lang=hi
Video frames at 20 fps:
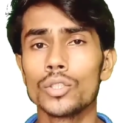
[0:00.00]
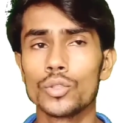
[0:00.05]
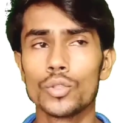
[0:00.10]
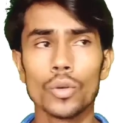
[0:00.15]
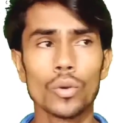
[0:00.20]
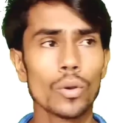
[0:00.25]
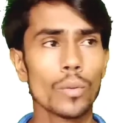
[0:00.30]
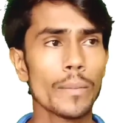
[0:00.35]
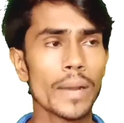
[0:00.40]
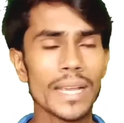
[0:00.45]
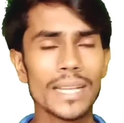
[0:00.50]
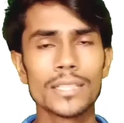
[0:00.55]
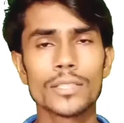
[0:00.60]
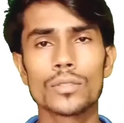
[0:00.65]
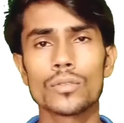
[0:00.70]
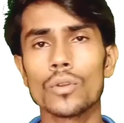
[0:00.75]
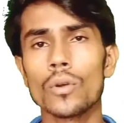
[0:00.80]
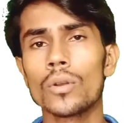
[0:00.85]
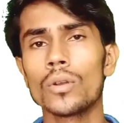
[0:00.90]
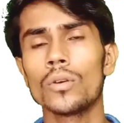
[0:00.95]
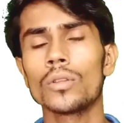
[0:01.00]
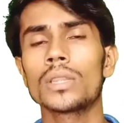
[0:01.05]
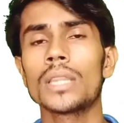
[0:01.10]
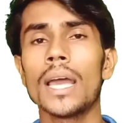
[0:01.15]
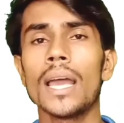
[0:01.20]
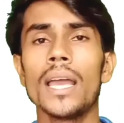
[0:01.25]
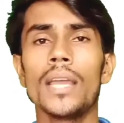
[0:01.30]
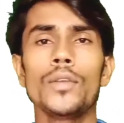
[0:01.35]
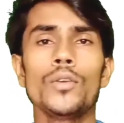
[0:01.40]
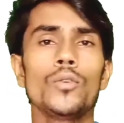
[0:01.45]
जो माइलस्टोन
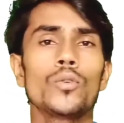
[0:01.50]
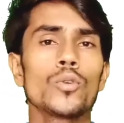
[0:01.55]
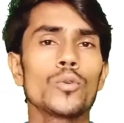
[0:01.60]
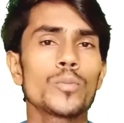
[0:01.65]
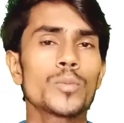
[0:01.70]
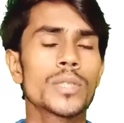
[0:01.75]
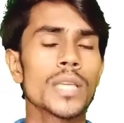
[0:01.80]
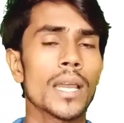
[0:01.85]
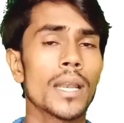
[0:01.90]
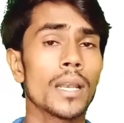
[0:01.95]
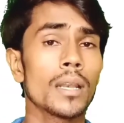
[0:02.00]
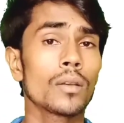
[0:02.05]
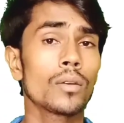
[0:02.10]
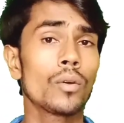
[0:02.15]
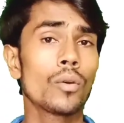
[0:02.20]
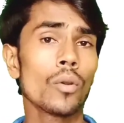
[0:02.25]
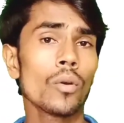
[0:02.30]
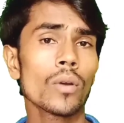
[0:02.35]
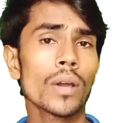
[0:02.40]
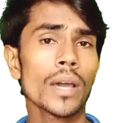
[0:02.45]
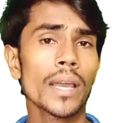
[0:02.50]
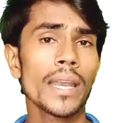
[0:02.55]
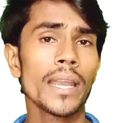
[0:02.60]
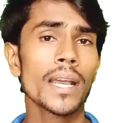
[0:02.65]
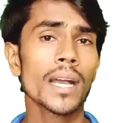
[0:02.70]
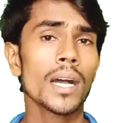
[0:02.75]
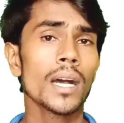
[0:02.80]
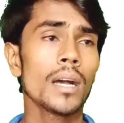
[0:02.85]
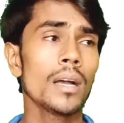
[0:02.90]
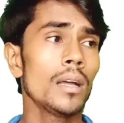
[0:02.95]
होता है यूट्यूब चैनल ग्रो
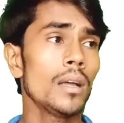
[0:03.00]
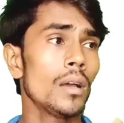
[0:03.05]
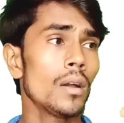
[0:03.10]
करने का